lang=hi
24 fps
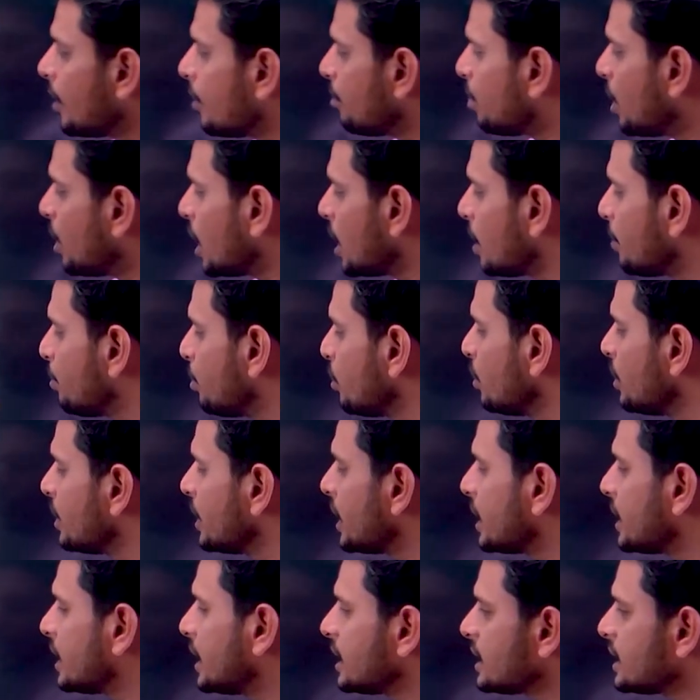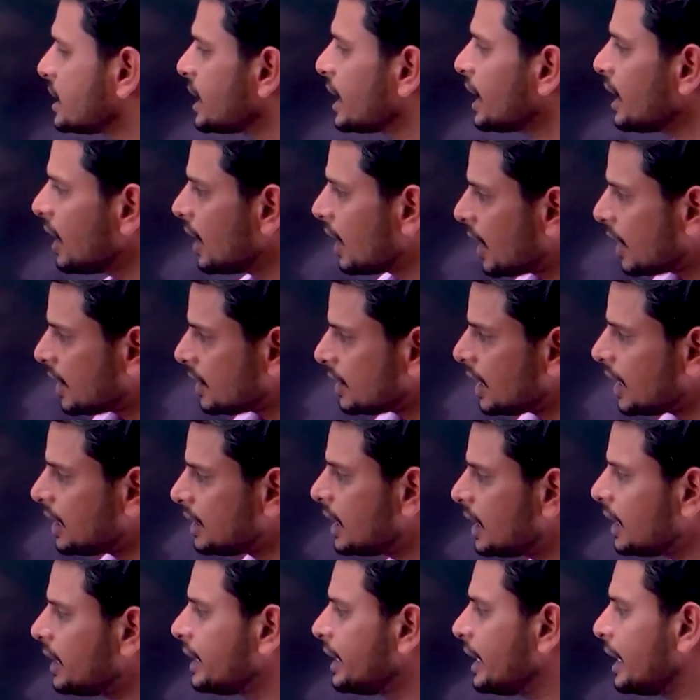भरपूर ये देश है
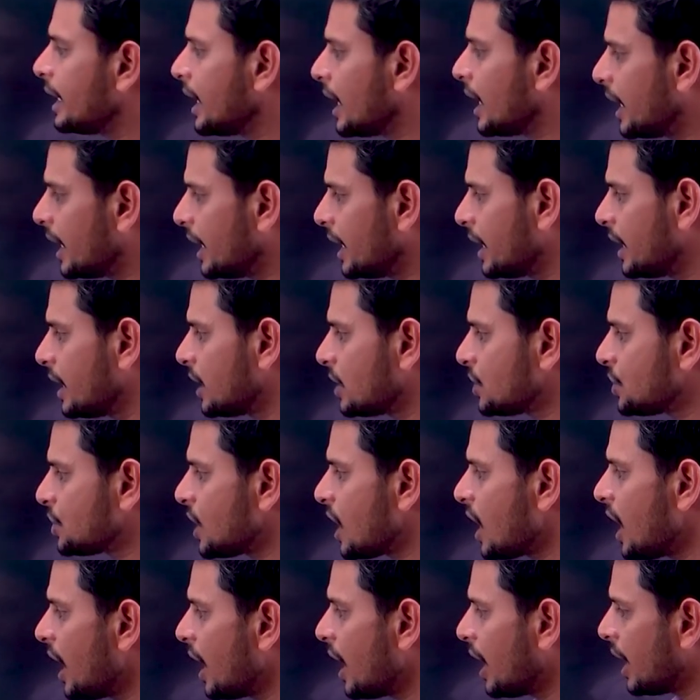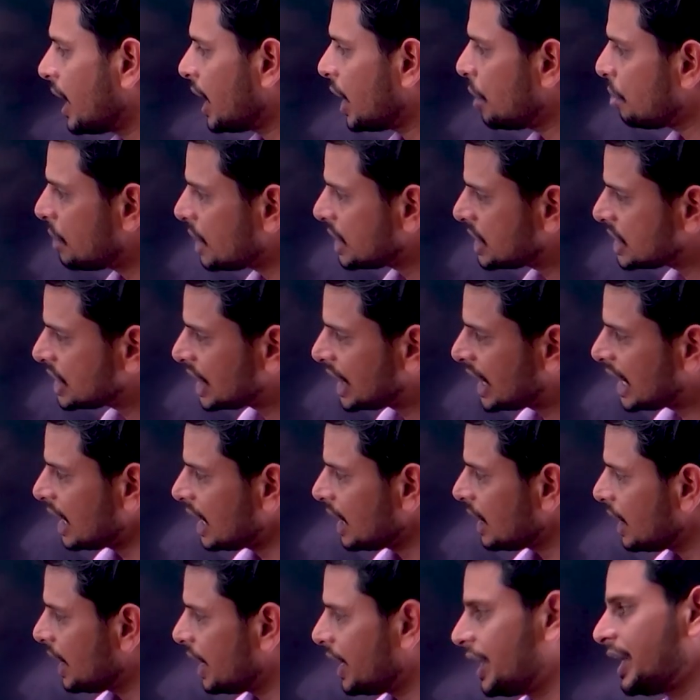नंदन नीलकानी की रचना इमेजिनिंग
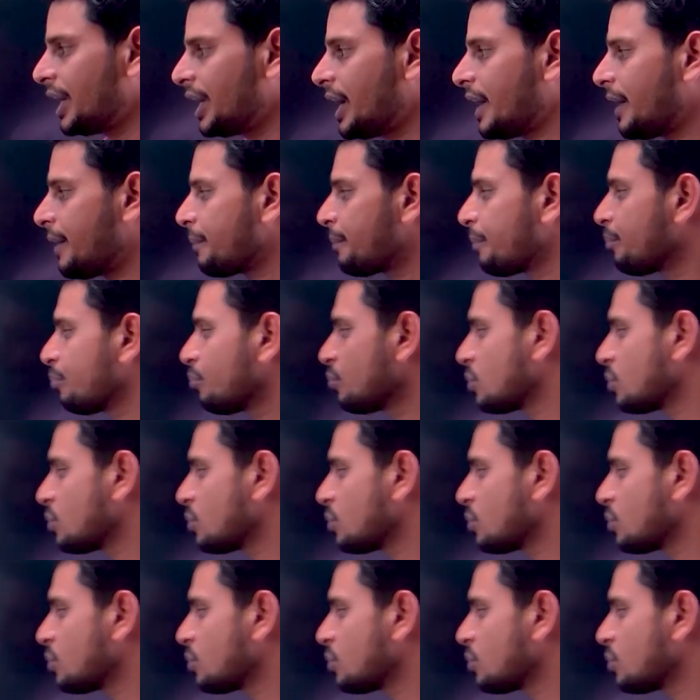इंडिया है